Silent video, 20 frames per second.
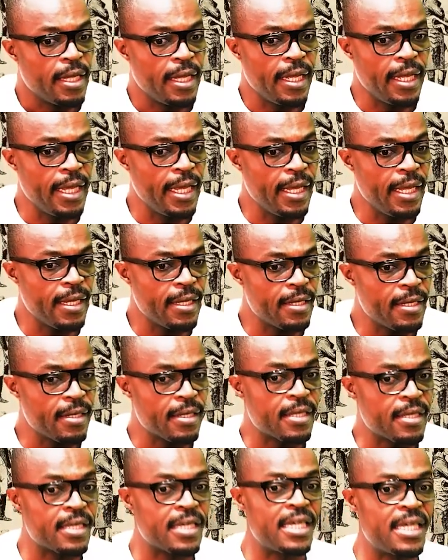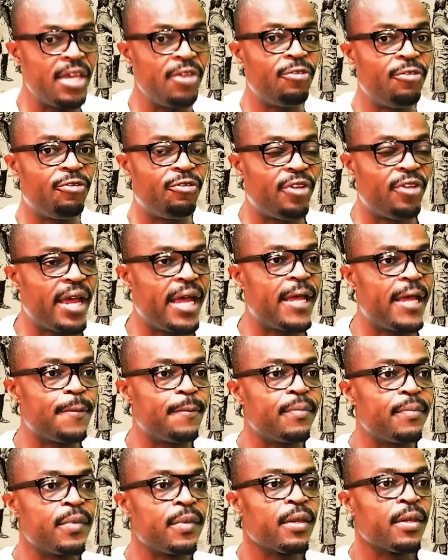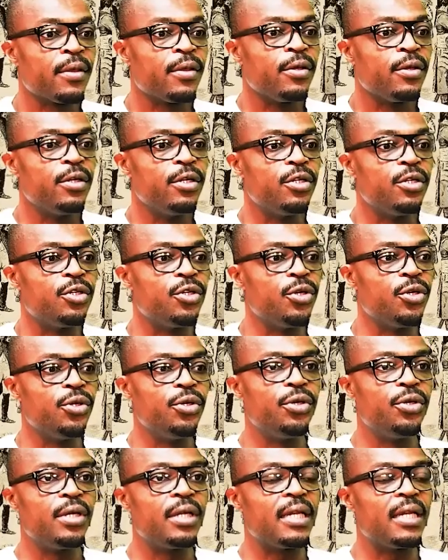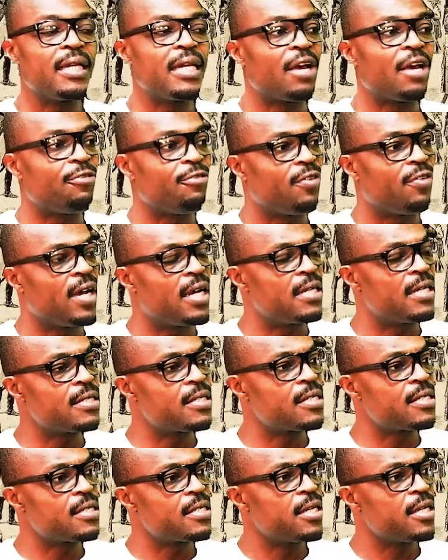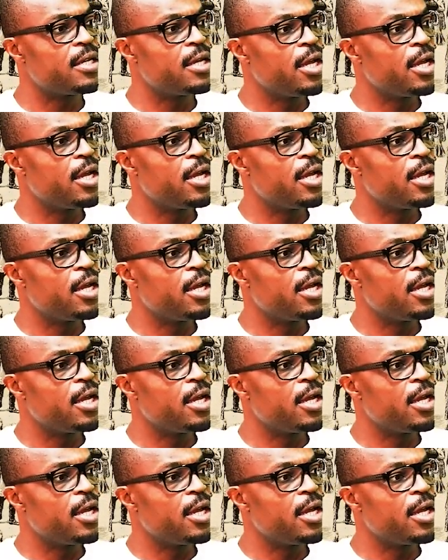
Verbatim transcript: et qui fait de la France